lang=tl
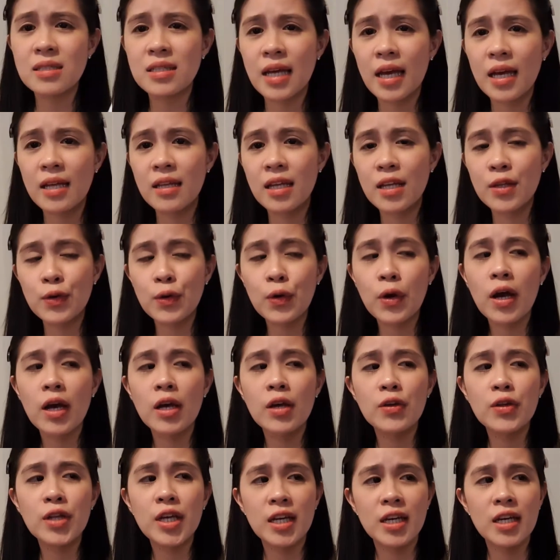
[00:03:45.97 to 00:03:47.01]
And ito nga
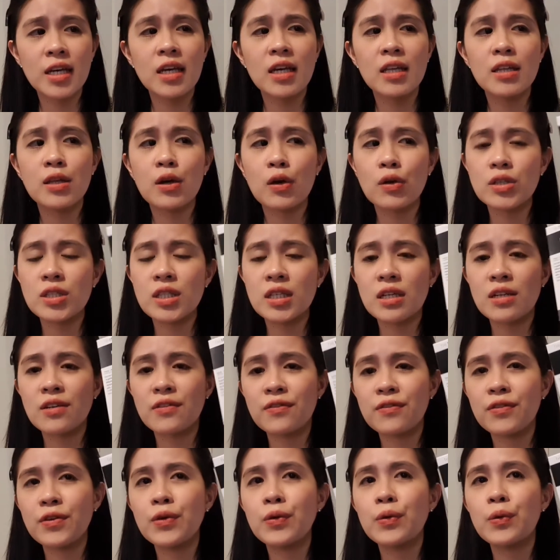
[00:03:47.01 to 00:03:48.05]
yung nakikita ko sa
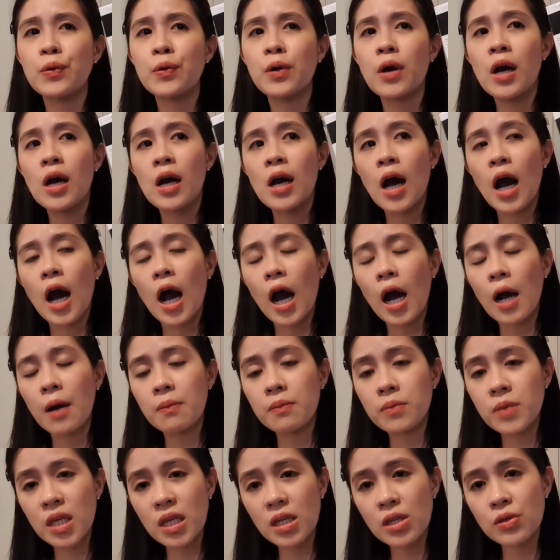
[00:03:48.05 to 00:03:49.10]
review um,
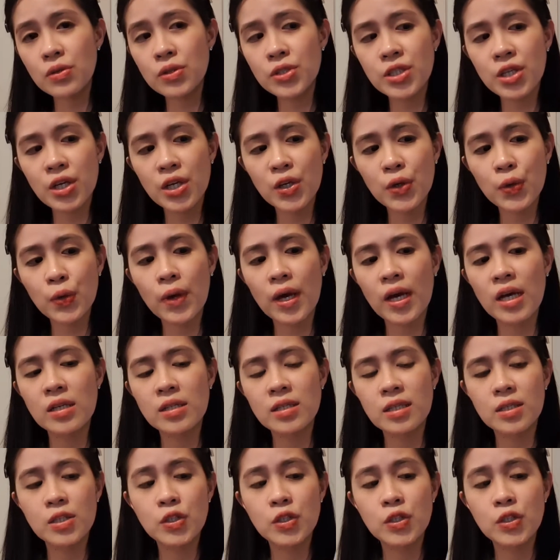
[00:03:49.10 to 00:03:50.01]
dito sa US.